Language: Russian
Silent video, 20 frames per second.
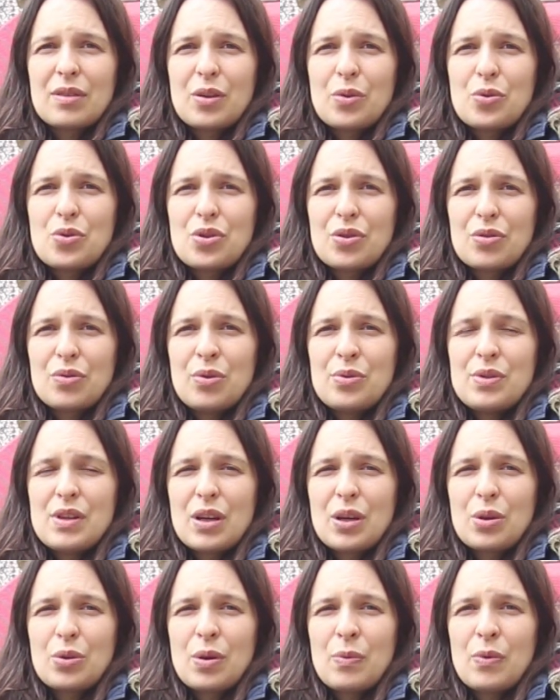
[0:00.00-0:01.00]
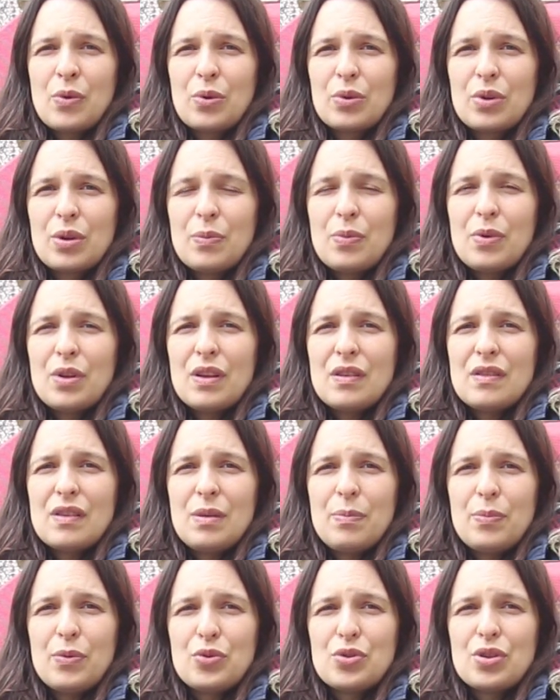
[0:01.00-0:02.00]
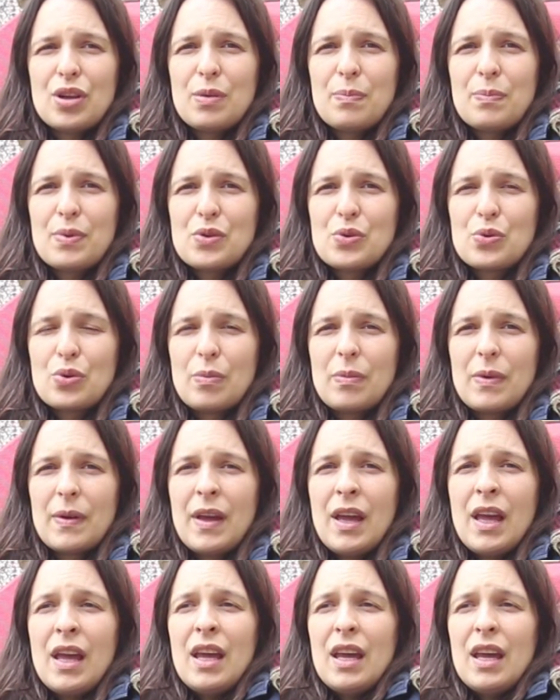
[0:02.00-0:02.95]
короче, людей, которые могут работать, они получают пособие.